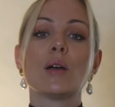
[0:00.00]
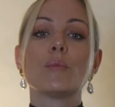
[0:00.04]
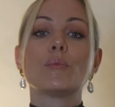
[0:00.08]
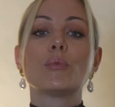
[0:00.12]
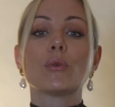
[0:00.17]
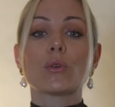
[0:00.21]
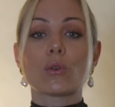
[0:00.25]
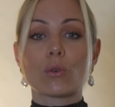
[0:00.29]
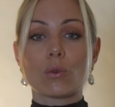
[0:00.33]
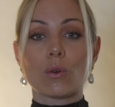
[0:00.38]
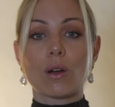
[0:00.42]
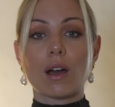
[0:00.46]

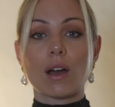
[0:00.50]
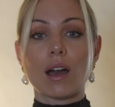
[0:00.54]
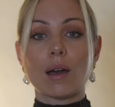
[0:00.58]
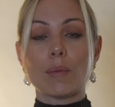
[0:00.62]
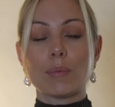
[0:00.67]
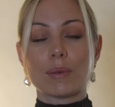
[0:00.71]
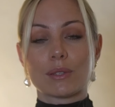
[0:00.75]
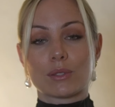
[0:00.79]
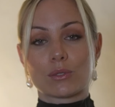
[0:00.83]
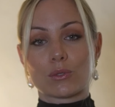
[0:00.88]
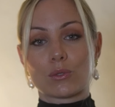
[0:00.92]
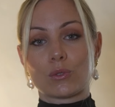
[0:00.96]
Pourquoi
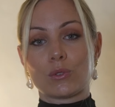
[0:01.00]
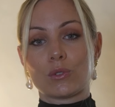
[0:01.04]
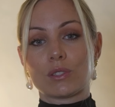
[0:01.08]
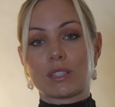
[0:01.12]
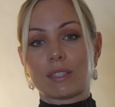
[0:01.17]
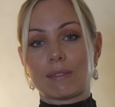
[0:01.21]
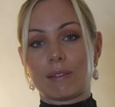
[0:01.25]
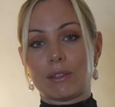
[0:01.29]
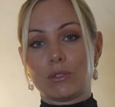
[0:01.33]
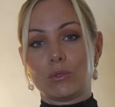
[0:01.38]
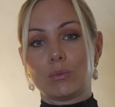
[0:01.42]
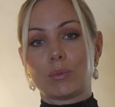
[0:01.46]
Parce que
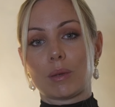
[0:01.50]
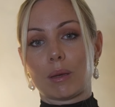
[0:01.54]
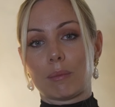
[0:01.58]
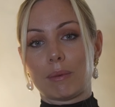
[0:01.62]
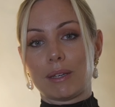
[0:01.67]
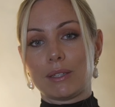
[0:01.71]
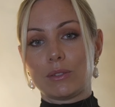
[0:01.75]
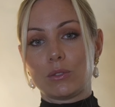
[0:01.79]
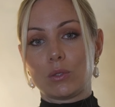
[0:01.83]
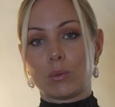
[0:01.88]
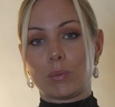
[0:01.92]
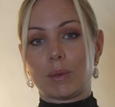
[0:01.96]
ça va nous
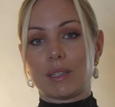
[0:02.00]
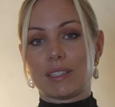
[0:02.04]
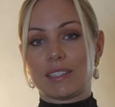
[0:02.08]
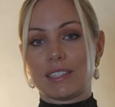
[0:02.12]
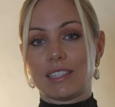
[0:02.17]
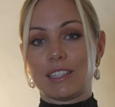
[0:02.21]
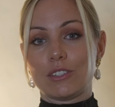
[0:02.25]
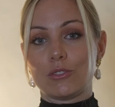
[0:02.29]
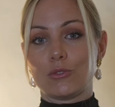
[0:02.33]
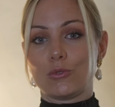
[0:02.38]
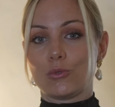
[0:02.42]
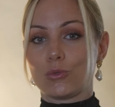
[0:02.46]
permettre de
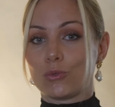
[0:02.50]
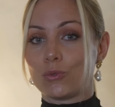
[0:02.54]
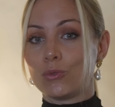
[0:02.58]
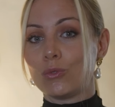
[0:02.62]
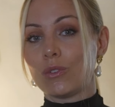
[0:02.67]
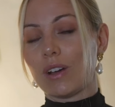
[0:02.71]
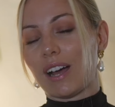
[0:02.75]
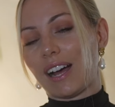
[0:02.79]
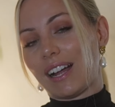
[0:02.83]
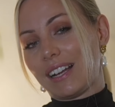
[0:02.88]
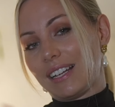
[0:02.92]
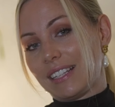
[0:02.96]
passer du
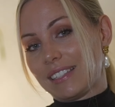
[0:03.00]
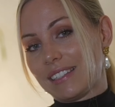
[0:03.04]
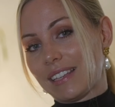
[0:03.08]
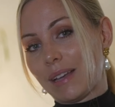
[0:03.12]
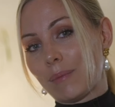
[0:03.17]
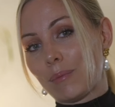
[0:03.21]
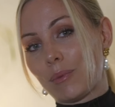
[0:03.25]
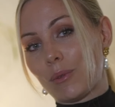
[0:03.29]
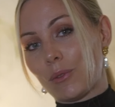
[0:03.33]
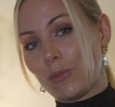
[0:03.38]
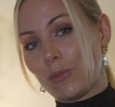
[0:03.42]
coup à l'étape